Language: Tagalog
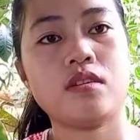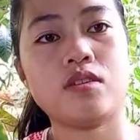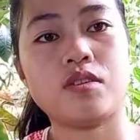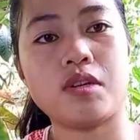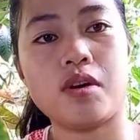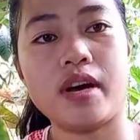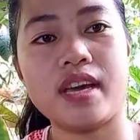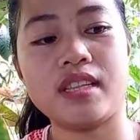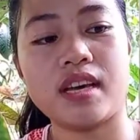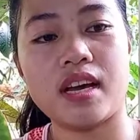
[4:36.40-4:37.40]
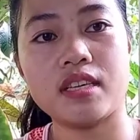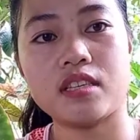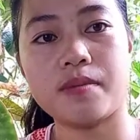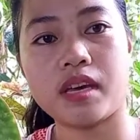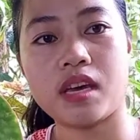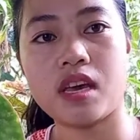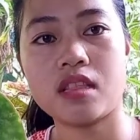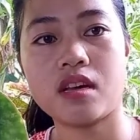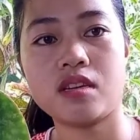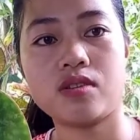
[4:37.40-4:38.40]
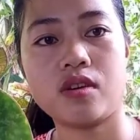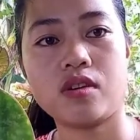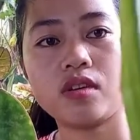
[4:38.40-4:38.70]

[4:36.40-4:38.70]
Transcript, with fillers: So, ayan guys, makikita nyo,